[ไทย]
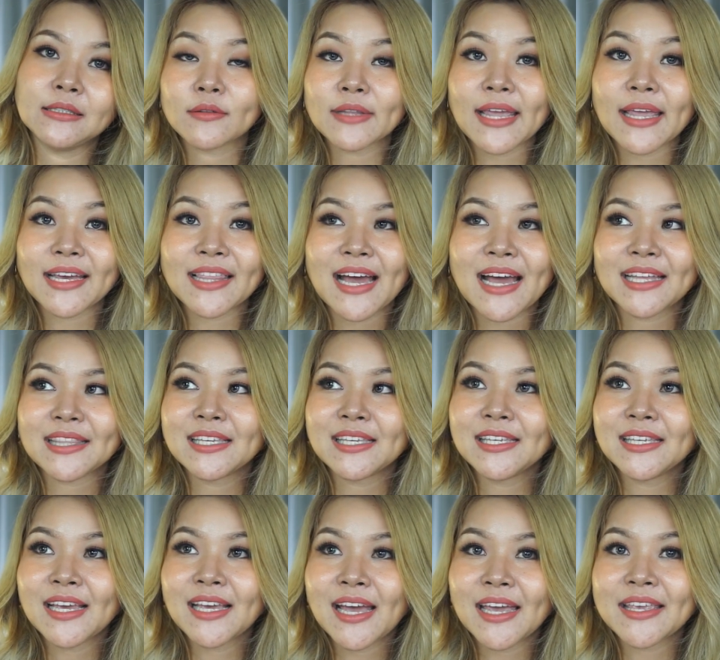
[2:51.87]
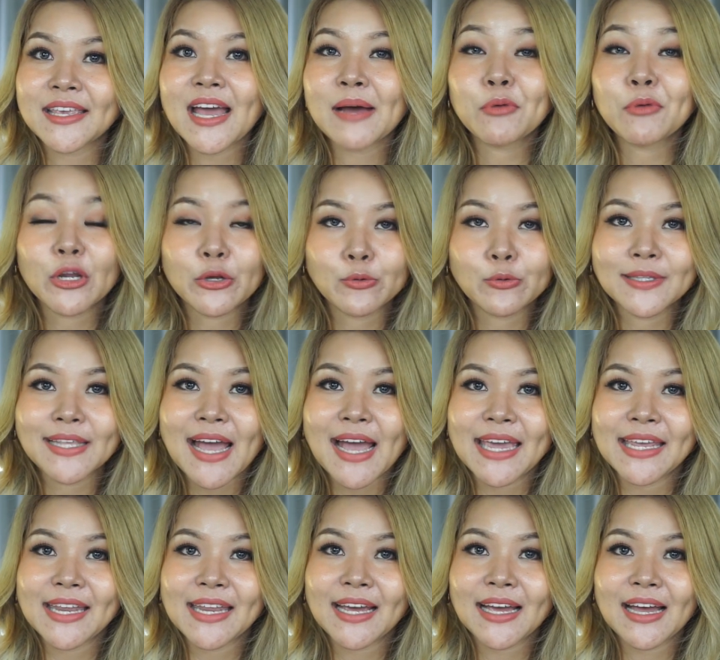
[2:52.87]
ในขณะที่ไฮยาโมเลกุลใหญ่
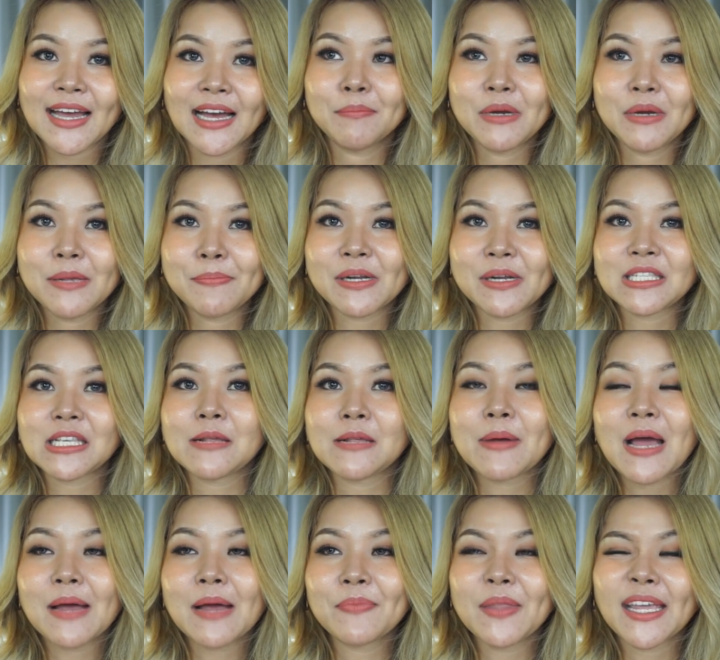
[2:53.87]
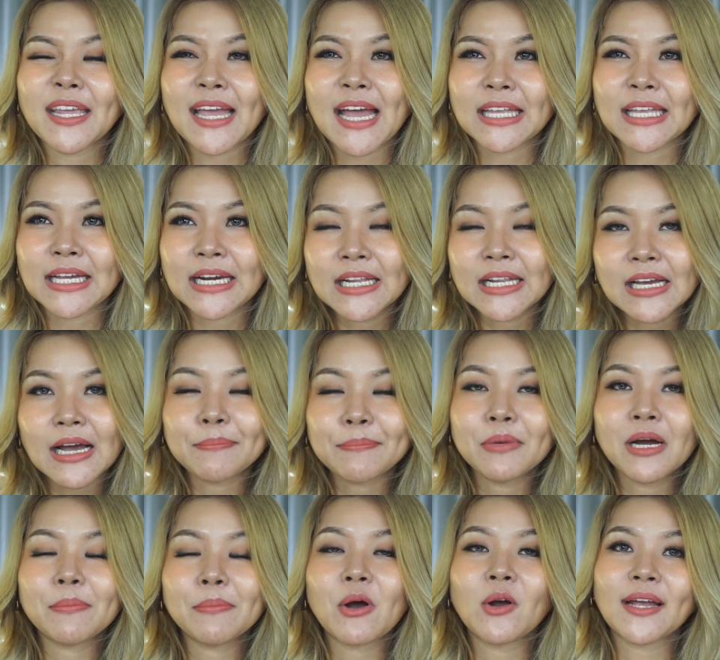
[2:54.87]
เนี่ยค่ะมีประสิทธิภาพในการเคลือบ
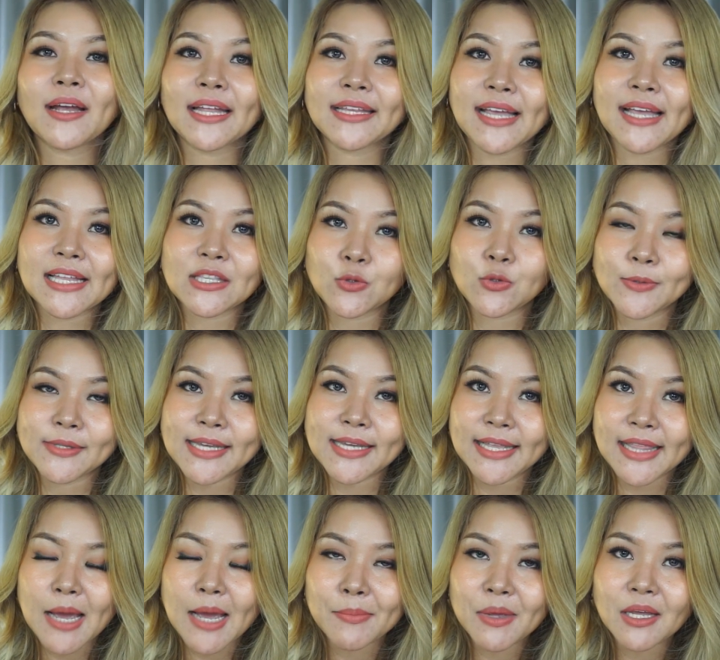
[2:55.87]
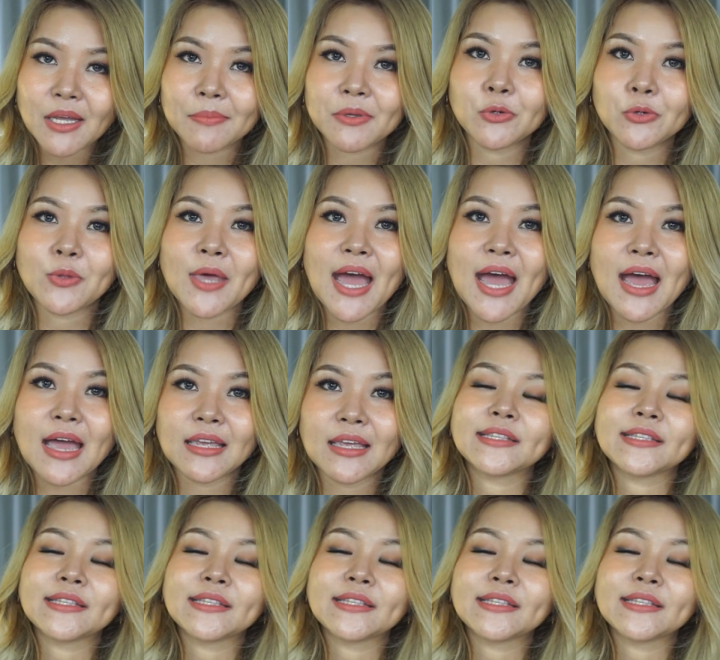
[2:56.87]
เพื่อป้องกันการสูญเสียน้ำให้กับผิวได้